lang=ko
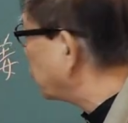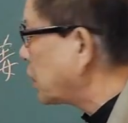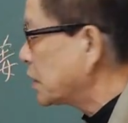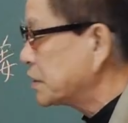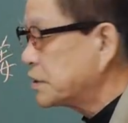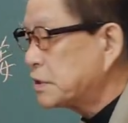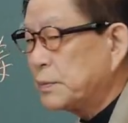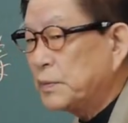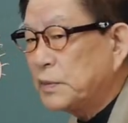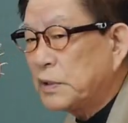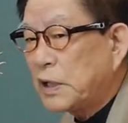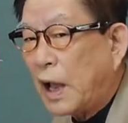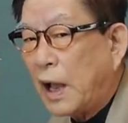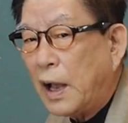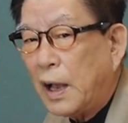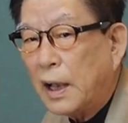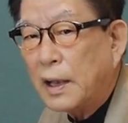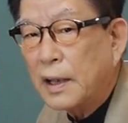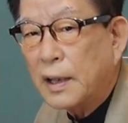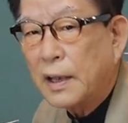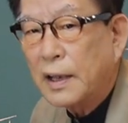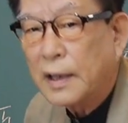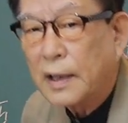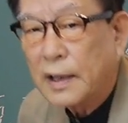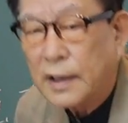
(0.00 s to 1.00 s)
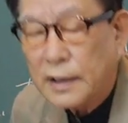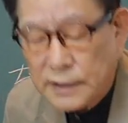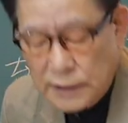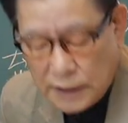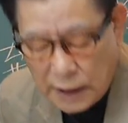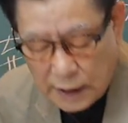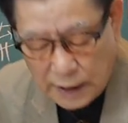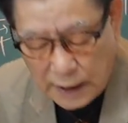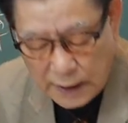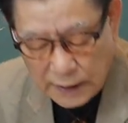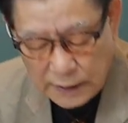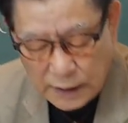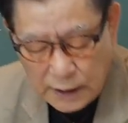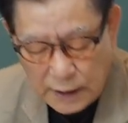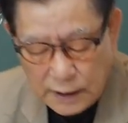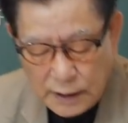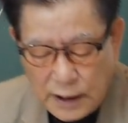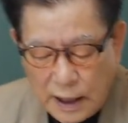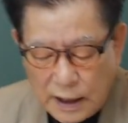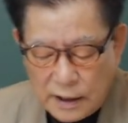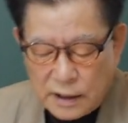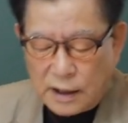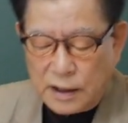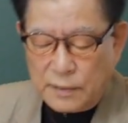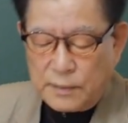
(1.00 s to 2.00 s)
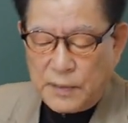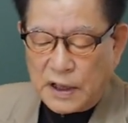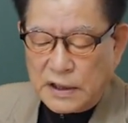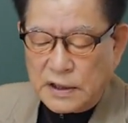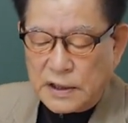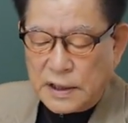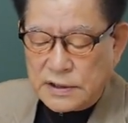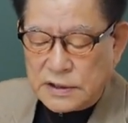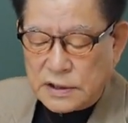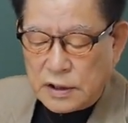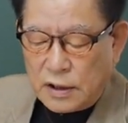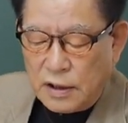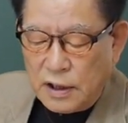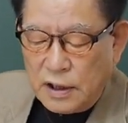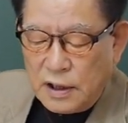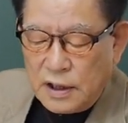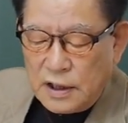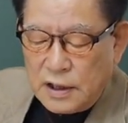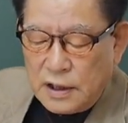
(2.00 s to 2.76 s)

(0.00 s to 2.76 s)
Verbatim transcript: 같습니다. 태강이라는 아내를 맞아서